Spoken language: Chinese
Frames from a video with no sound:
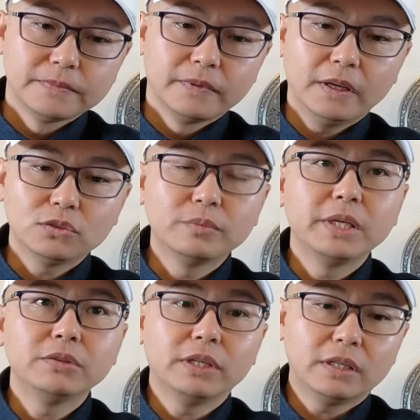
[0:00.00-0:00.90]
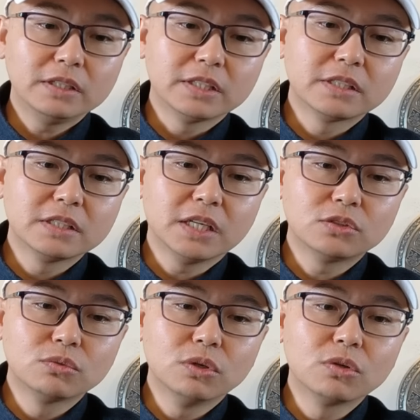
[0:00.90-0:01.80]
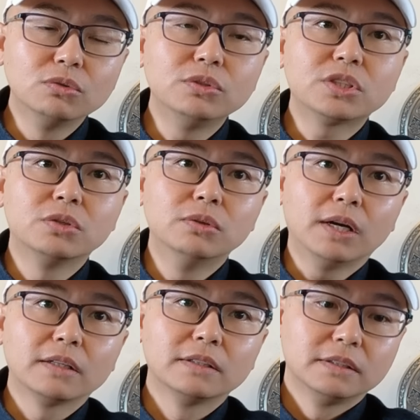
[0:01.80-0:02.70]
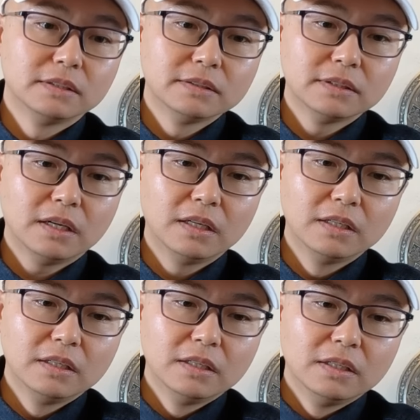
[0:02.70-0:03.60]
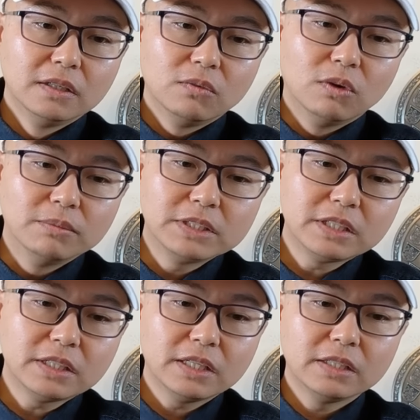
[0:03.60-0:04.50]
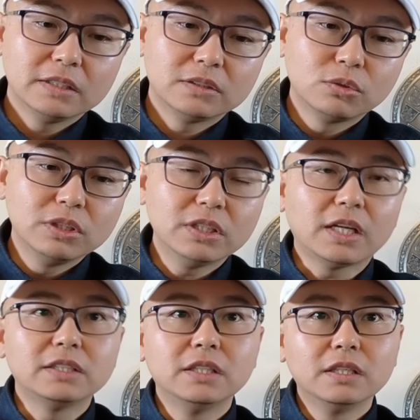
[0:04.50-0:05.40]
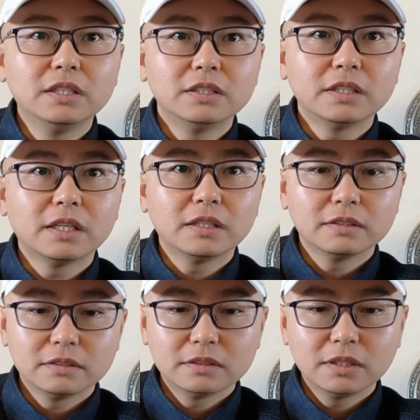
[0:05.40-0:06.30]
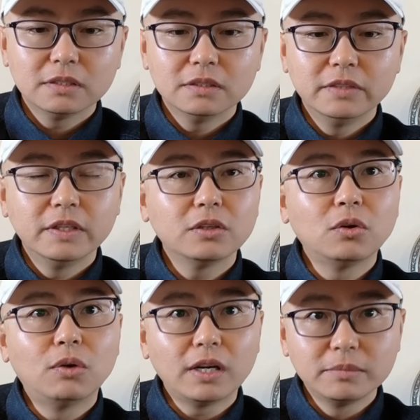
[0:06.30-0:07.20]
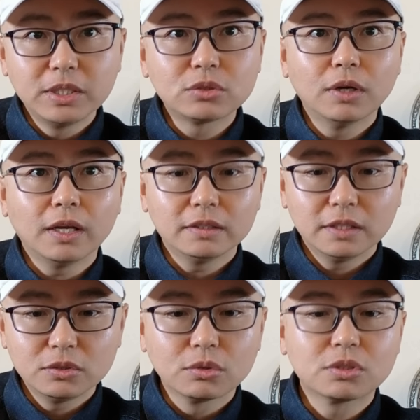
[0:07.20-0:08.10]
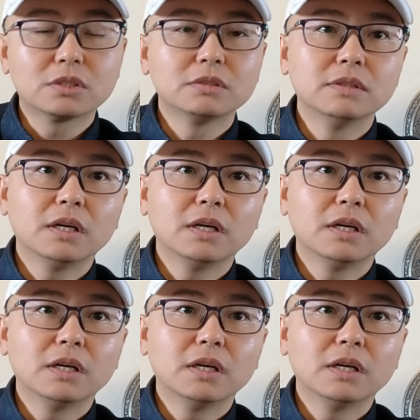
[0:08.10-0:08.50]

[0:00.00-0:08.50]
啊，做编队，而且增强中国空军制空啊啊。我们现在对地打击能力，现在这个因为轰二零没出来，那就是